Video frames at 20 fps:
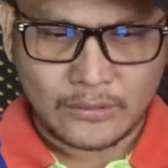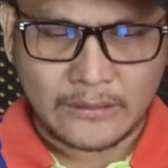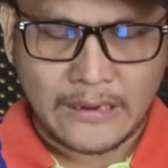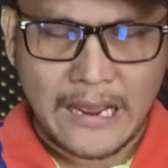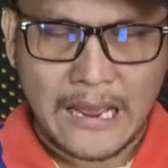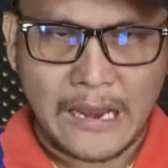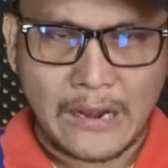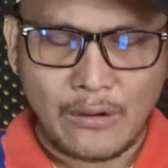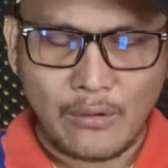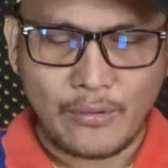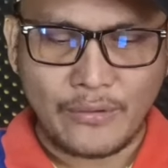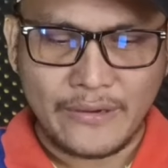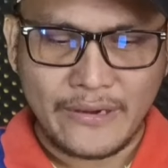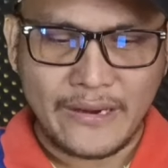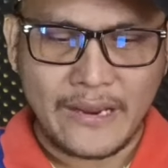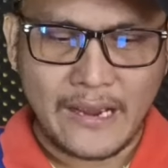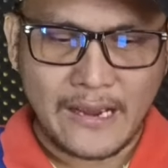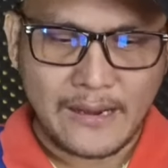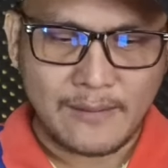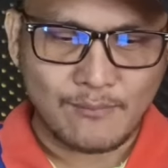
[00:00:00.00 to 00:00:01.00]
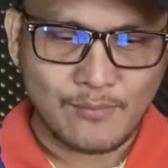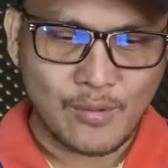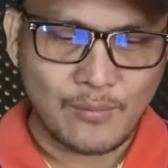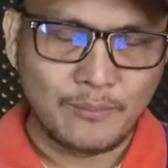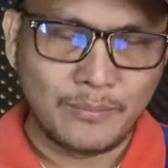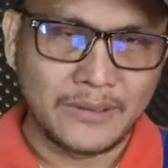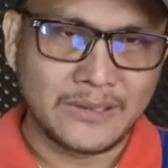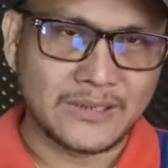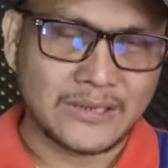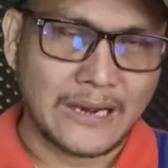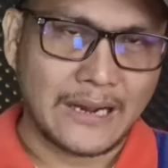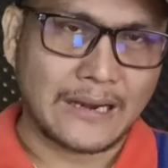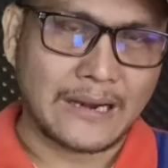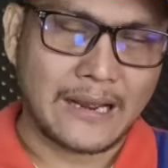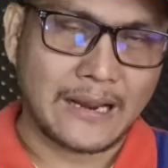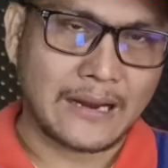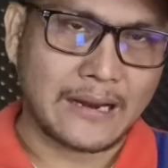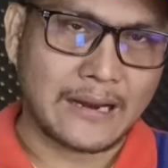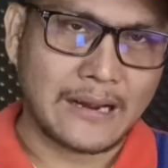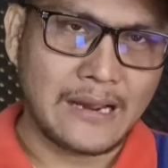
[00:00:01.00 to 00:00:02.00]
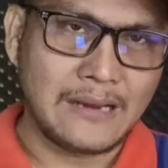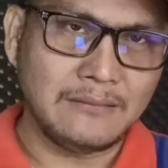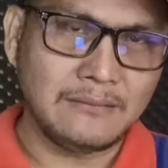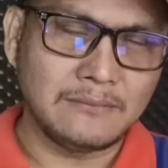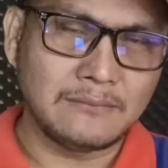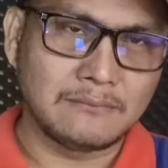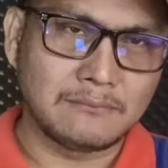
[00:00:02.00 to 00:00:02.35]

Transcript: kalau dia membicarakan,